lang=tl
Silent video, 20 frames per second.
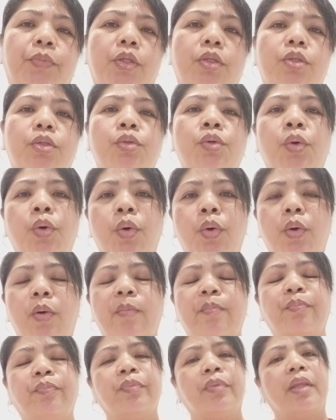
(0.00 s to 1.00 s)
So,
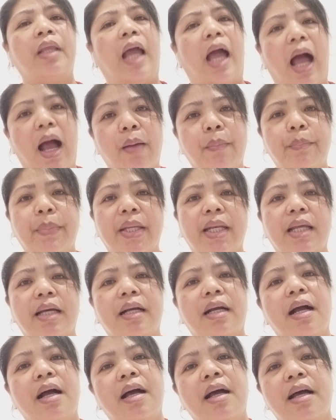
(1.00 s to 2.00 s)
ang
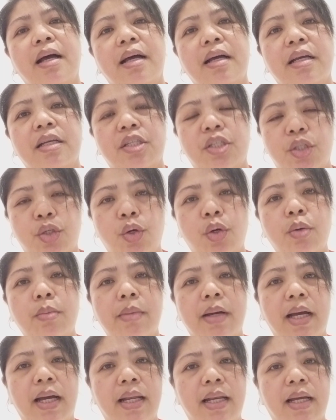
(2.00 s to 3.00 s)
pinaka-sure
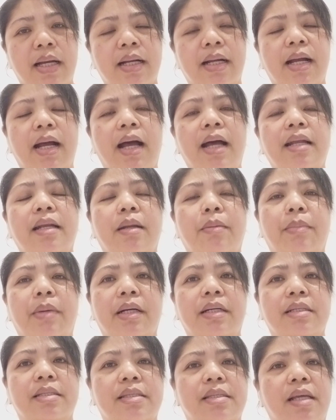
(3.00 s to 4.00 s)
mga langga na
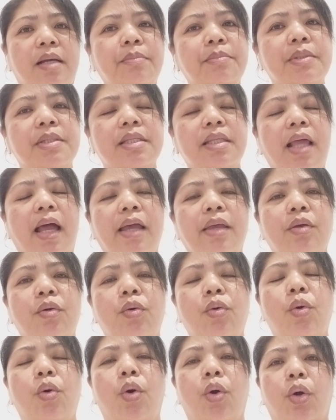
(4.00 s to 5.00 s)
mag-subs tayo
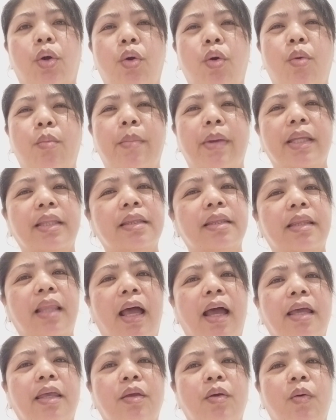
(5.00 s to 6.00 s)
or comment
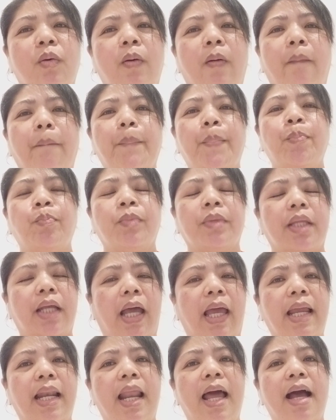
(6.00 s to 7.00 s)
tayo,
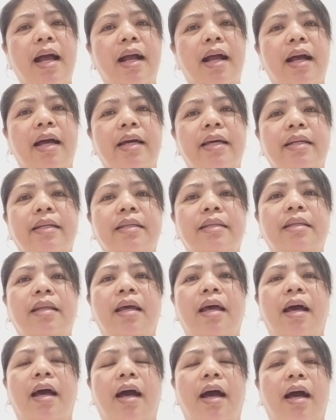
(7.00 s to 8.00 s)
kailangan
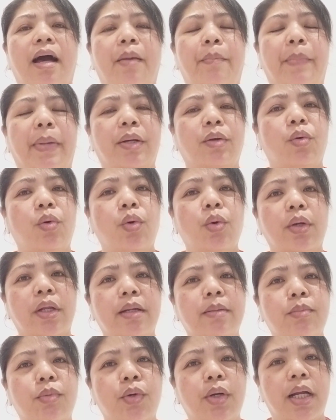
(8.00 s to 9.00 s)
uh,
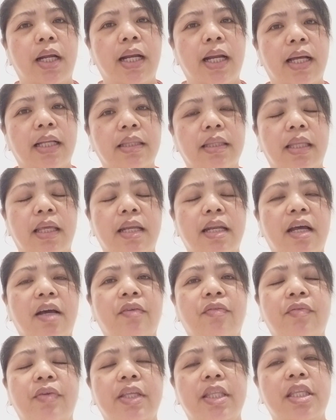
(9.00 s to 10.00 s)
panoorin muna natin ang
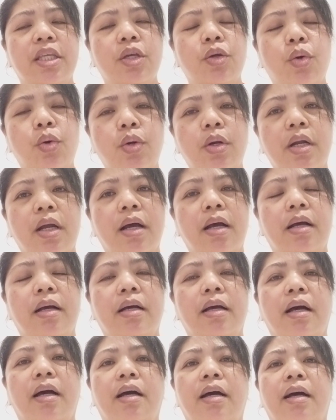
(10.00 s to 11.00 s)
video ng
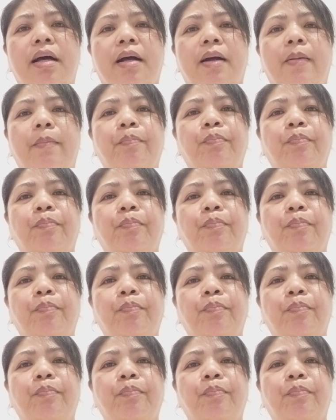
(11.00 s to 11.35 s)
uh,